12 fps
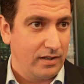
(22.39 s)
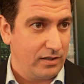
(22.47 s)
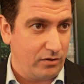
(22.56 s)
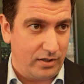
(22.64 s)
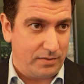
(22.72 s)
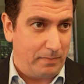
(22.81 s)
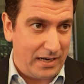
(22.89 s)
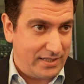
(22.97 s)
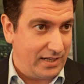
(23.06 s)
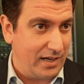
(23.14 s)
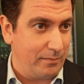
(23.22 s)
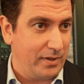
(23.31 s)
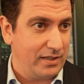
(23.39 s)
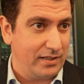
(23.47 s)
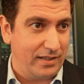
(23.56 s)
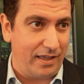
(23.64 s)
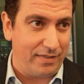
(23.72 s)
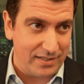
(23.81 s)
Entonces, básicamente
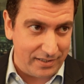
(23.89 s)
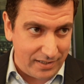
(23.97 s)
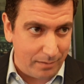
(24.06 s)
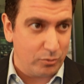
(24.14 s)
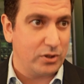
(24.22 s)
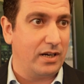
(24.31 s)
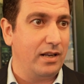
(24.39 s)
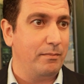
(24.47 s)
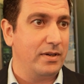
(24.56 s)
necesitamos a la